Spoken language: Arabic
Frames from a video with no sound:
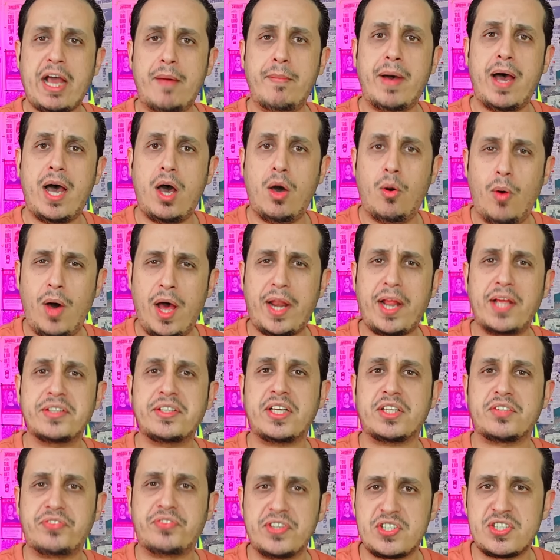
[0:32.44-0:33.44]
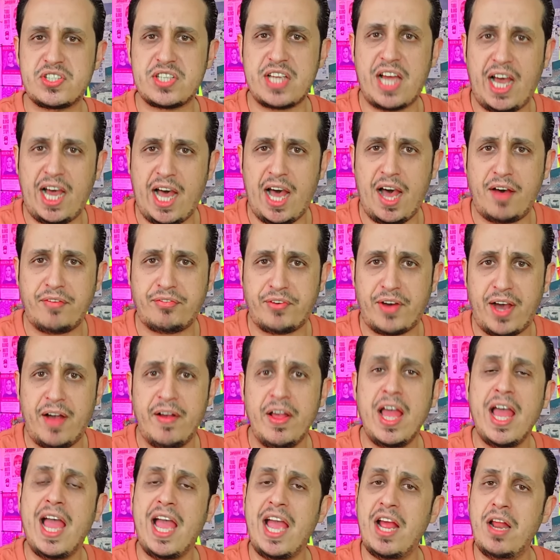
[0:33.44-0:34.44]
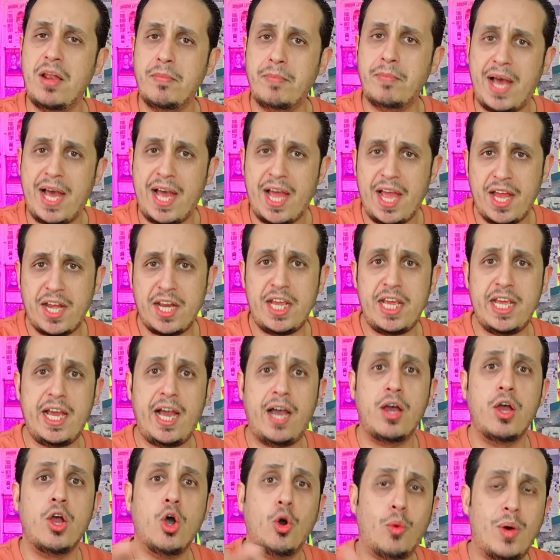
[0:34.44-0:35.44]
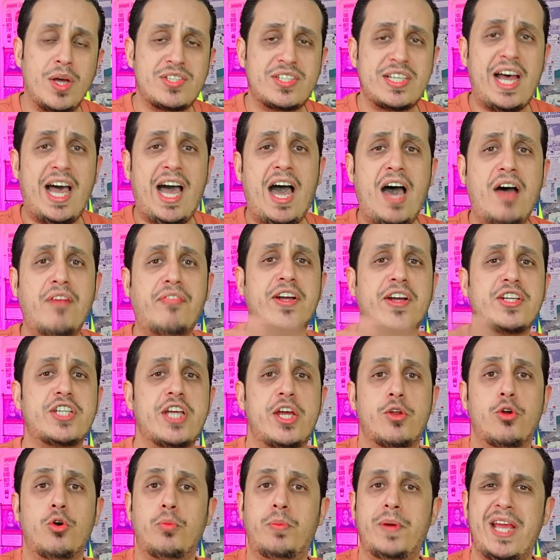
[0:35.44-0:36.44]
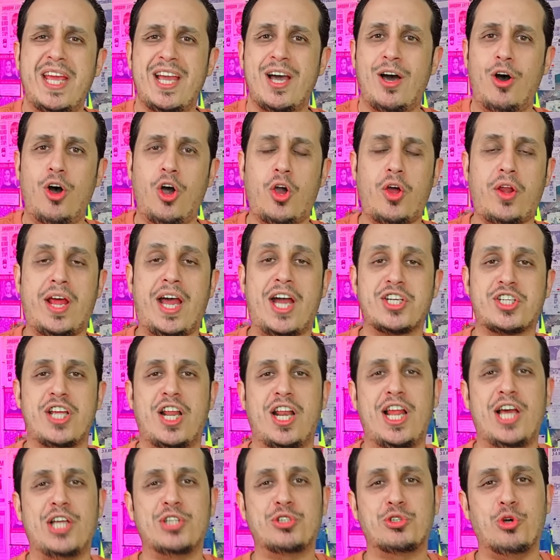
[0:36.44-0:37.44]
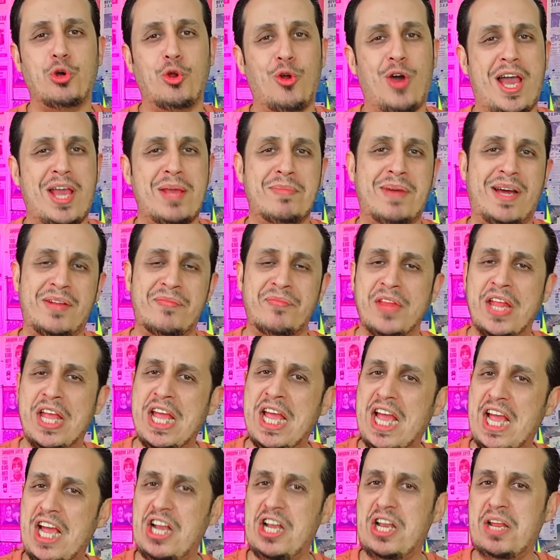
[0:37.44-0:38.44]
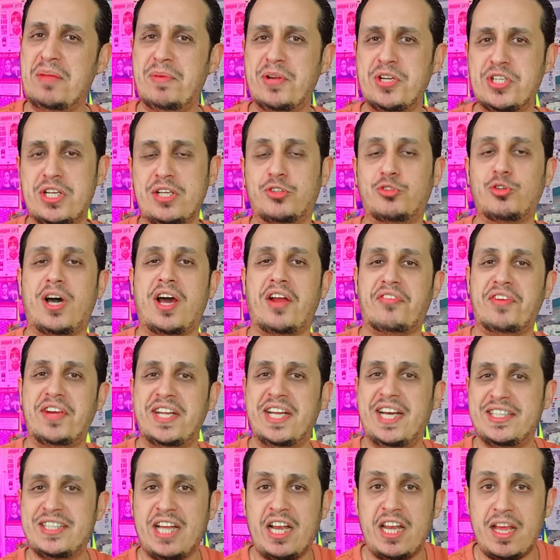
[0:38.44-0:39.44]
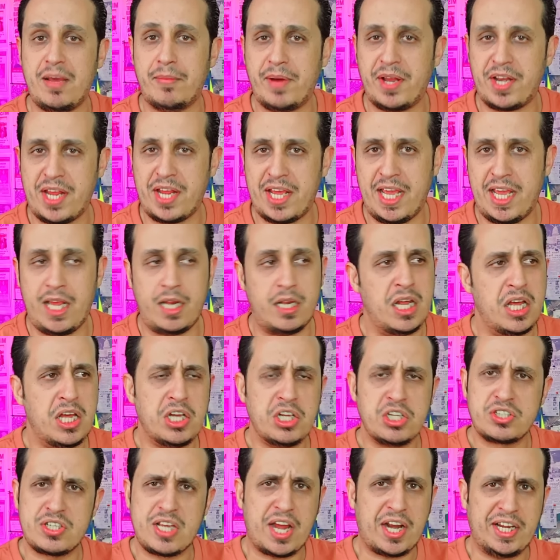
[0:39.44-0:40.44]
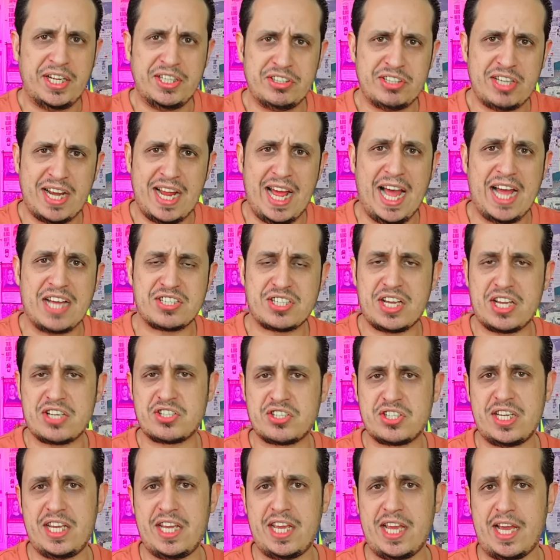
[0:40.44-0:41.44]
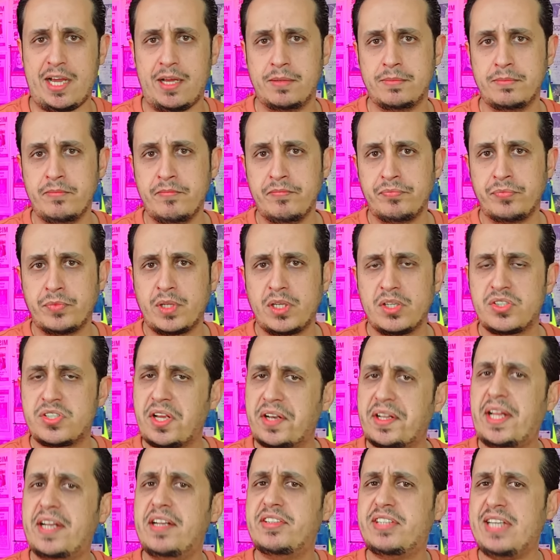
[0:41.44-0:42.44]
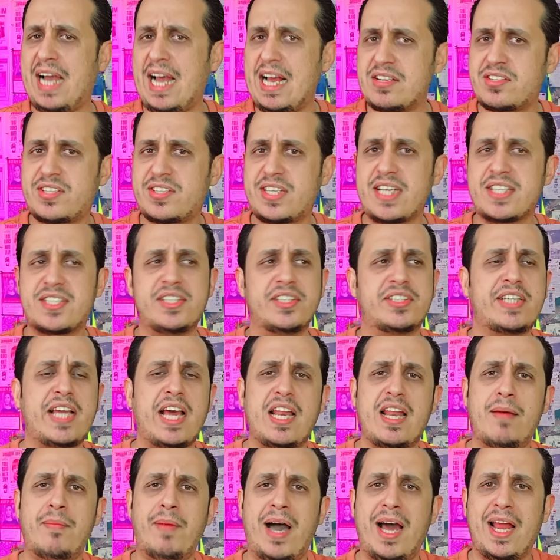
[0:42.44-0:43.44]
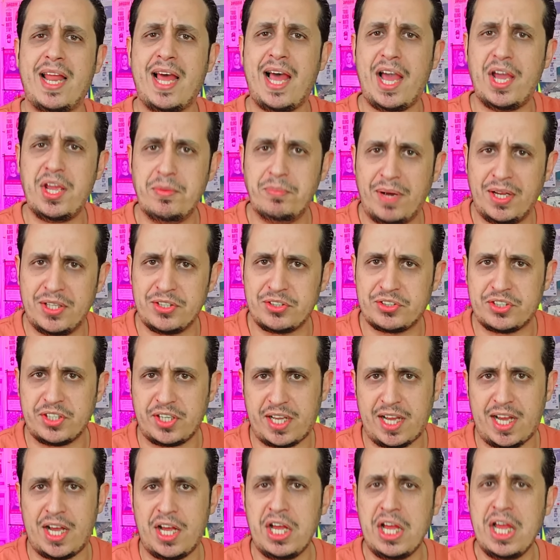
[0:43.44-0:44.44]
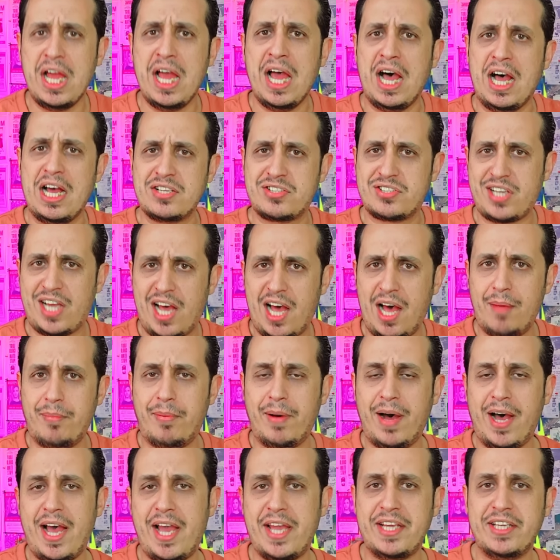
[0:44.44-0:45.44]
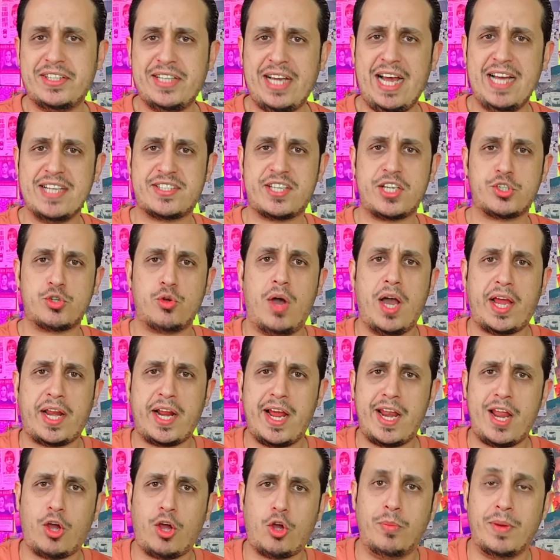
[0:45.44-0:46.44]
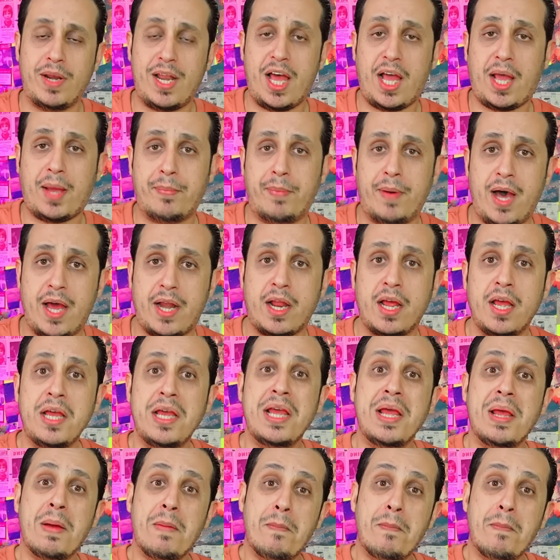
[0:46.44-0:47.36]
كما وردت في الصحافة المهرية وصحافة جنوبية أخرى عشان لا تقولوا أيمن اللي بيجي عارفين إحنا اليمنيين صار عندنا حساسية صرنا نتحسس نتكلم على اي منطقة اصحابها يتحسسوا واقرا لكم الاخبار